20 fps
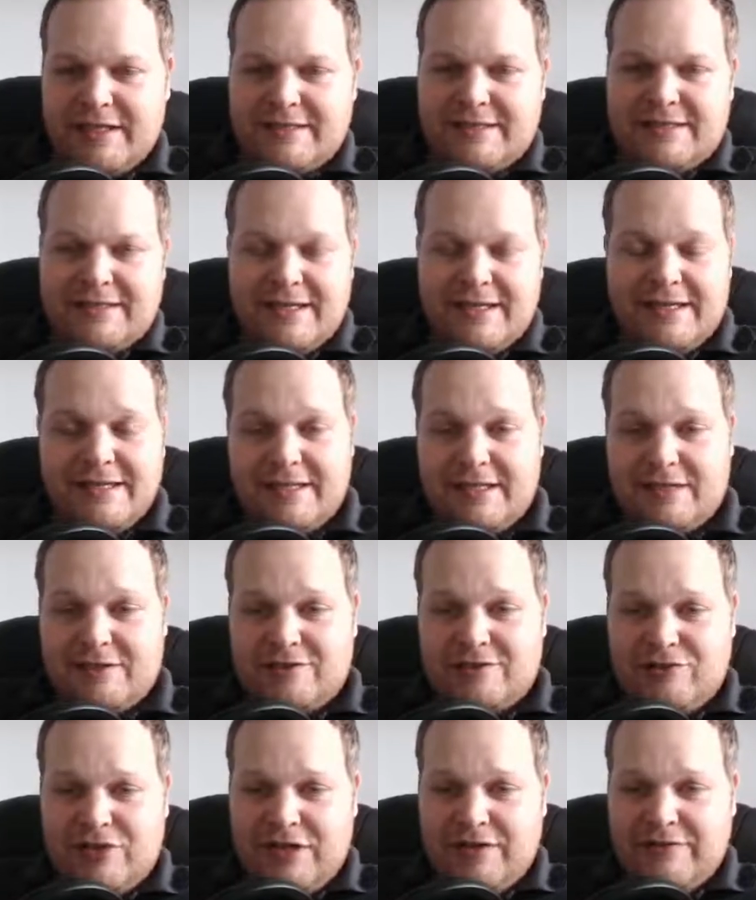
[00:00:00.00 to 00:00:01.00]
als der
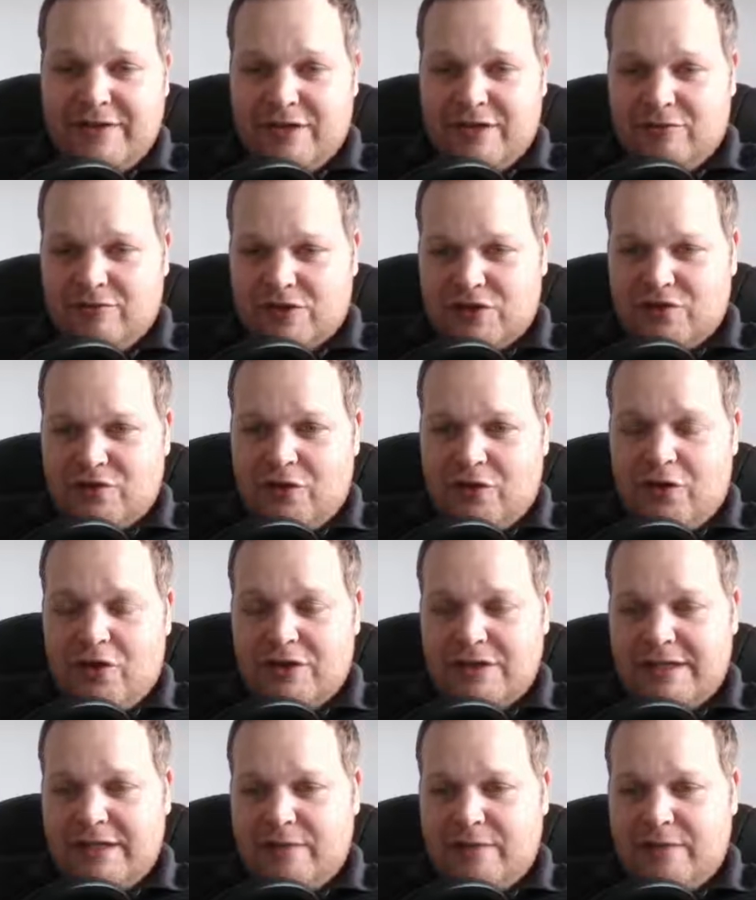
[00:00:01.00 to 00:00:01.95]
Internationale Währungsfonds die